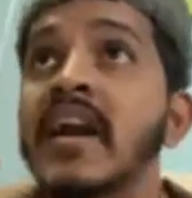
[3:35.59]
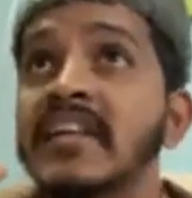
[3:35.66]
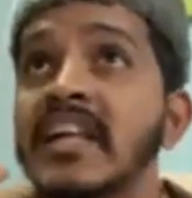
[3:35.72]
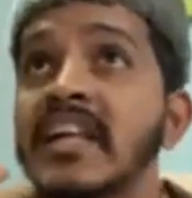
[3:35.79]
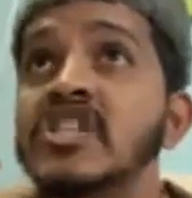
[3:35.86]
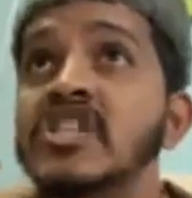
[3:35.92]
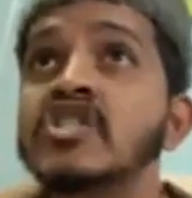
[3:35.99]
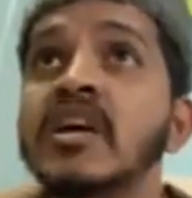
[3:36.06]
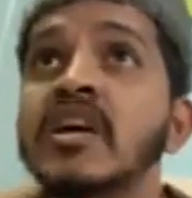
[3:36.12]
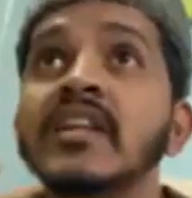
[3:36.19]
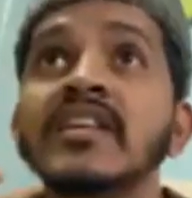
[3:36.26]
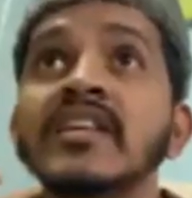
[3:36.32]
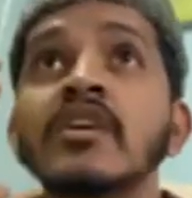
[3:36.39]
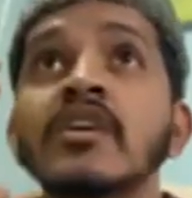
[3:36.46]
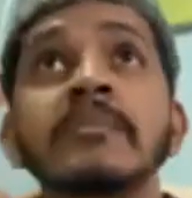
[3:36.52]
ठीक है
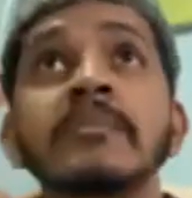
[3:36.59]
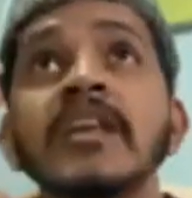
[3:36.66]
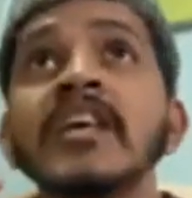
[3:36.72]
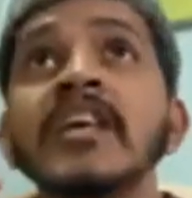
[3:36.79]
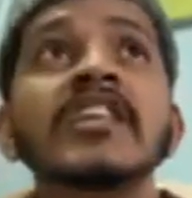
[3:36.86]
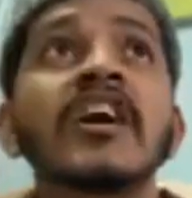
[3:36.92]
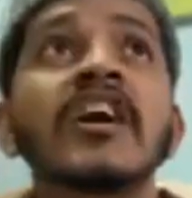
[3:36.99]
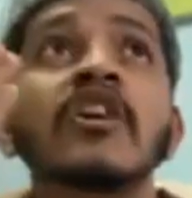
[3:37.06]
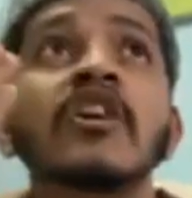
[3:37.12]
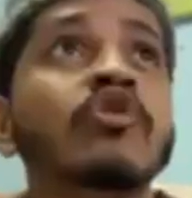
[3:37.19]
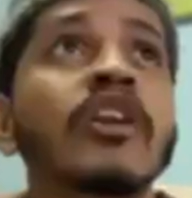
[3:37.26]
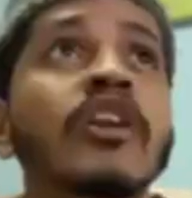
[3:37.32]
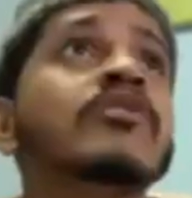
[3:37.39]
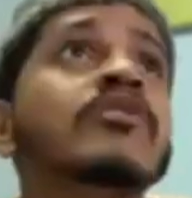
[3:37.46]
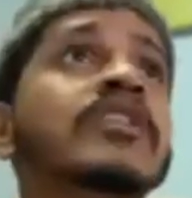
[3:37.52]
गुस्सा टेंशन
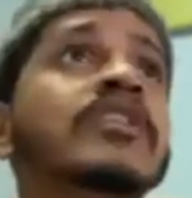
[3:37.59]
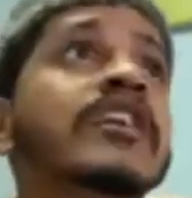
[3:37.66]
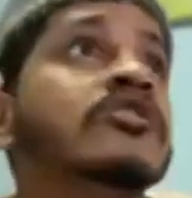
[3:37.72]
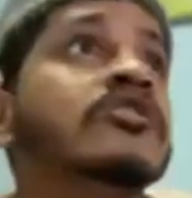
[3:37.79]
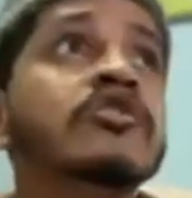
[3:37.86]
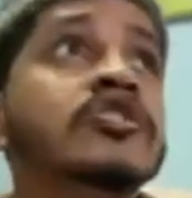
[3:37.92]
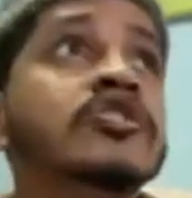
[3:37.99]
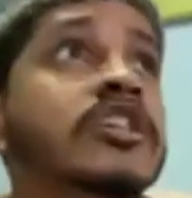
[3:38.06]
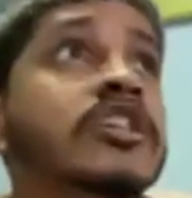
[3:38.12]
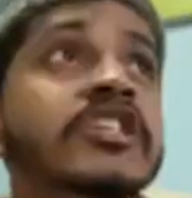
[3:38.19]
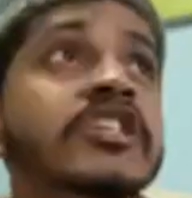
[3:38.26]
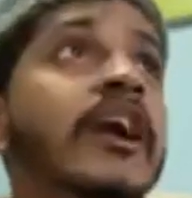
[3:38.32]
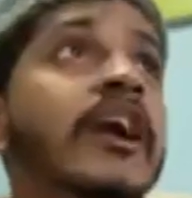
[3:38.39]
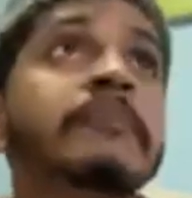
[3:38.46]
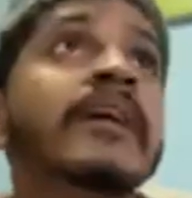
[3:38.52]
ये सभी नींद करे तो
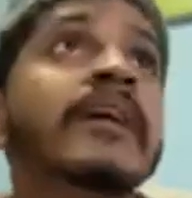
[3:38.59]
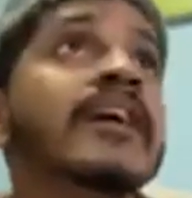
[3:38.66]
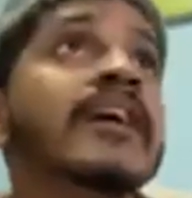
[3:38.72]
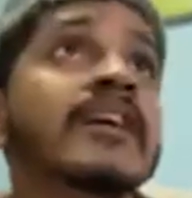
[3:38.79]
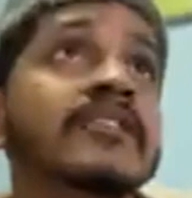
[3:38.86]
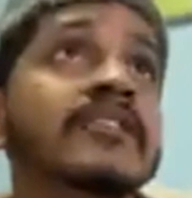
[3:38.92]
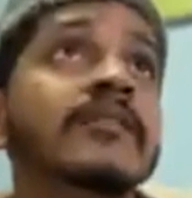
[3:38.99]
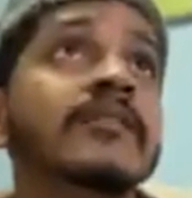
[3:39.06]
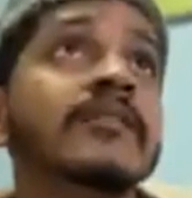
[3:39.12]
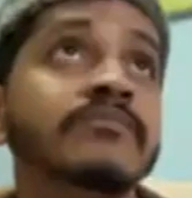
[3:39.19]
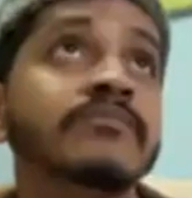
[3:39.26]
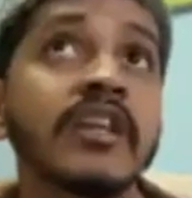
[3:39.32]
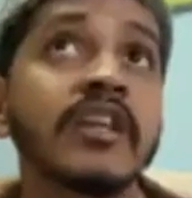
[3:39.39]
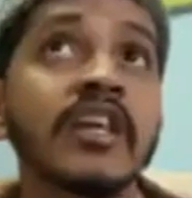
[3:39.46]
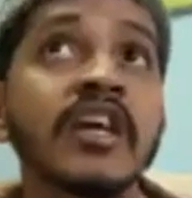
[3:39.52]
नहीं होता नहीं तो
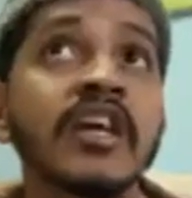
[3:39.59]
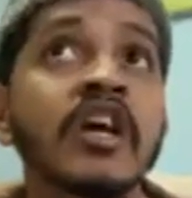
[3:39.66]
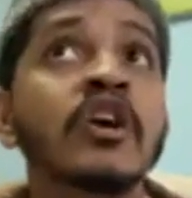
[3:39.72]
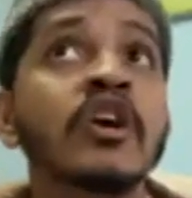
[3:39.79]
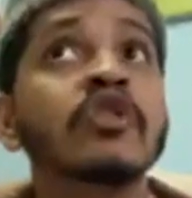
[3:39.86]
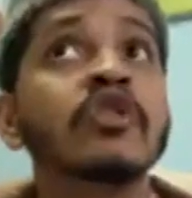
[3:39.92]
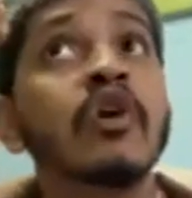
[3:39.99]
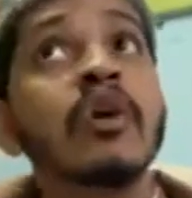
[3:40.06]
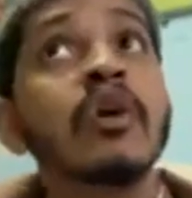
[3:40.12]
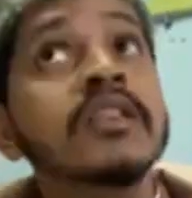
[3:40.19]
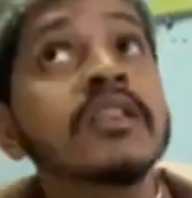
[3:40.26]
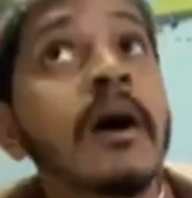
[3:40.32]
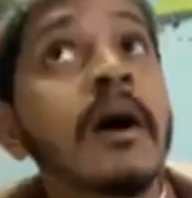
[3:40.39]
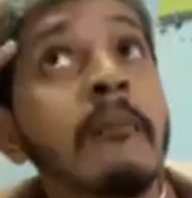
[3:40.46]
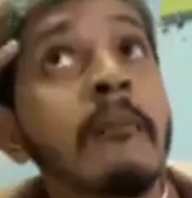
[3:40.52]
चिड़चिड़ाहटपन आ जाता
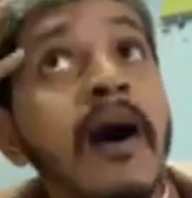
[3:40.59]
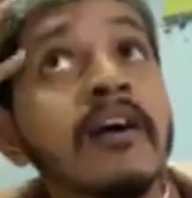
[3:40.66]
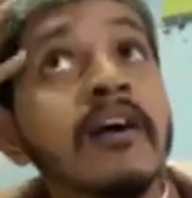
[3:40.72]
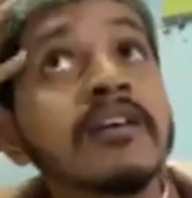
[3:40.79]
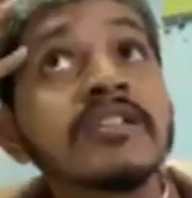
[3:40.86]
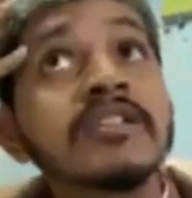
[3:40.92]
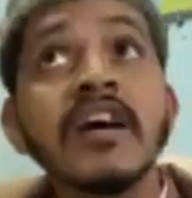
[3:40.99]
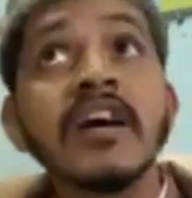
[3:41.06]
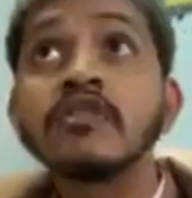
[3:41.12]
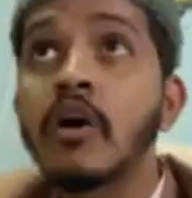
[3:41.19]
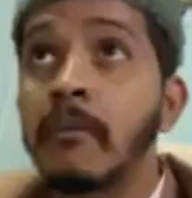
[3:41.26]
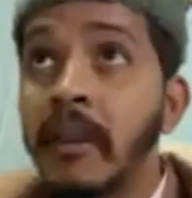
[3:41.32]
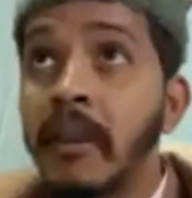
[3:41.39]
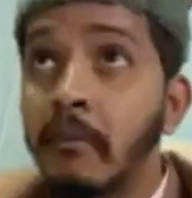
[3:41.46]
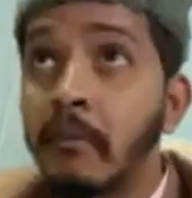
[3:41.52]
है नहीं तो
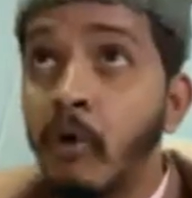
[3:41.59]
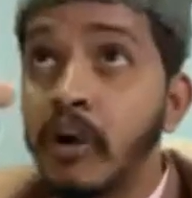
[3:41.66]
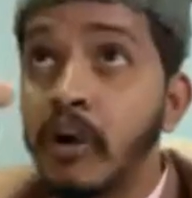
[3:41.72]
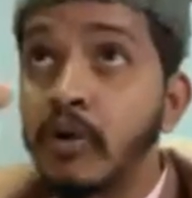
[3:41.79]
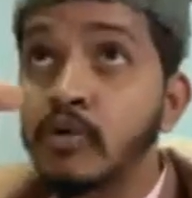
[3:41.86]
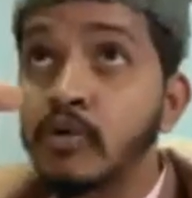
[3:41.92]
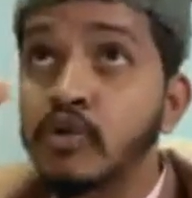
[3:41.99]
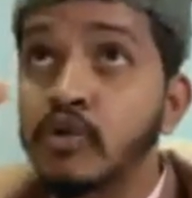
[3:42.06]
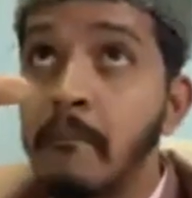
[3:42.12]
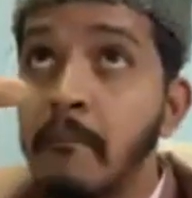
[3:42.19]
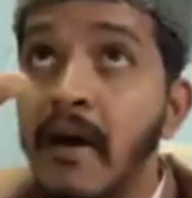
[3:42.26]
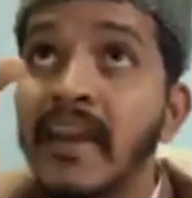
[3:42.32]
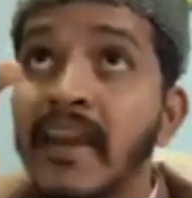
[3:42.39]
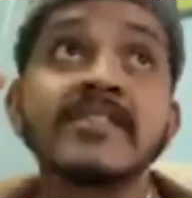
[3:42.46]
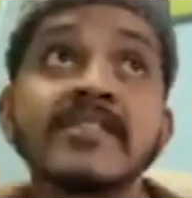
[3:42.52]
दिमाग है जो
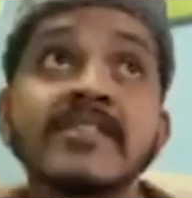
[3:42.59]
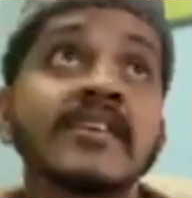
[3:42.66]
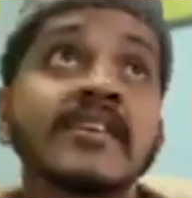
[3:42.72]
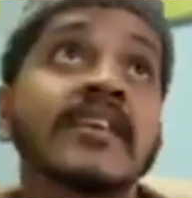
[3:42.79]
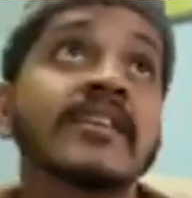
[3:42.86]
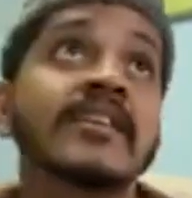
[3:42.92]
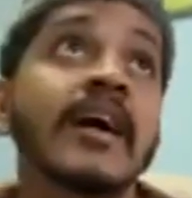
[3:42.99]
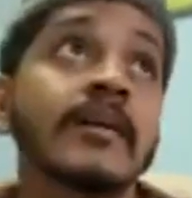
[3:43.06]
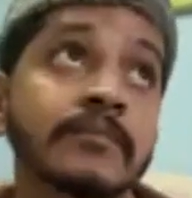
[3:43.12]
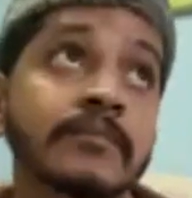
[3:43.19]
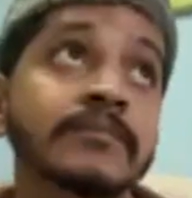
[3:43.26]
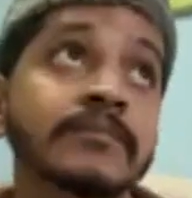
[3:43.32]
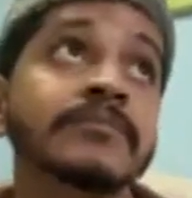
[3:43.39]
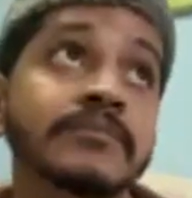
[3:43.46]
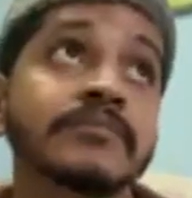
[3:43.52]
हमारे बॉडी को जो है
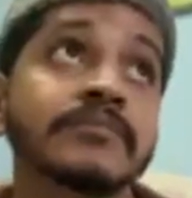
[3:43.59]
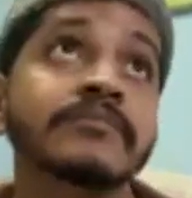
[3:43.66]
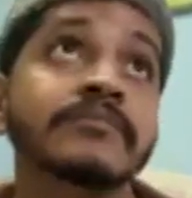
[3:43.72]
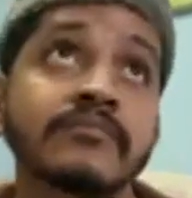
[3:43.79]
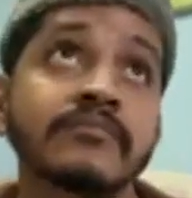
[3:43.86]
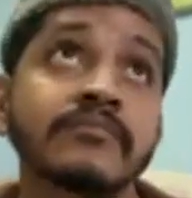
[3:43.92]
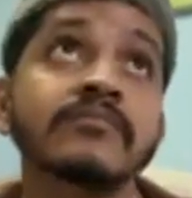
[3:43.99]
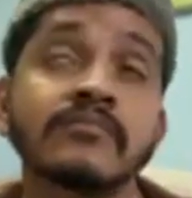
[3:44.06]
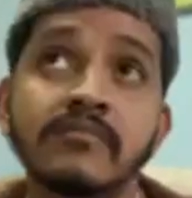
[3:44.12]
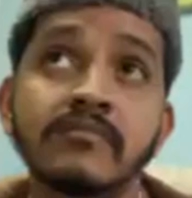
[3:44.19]
बैलेंस करता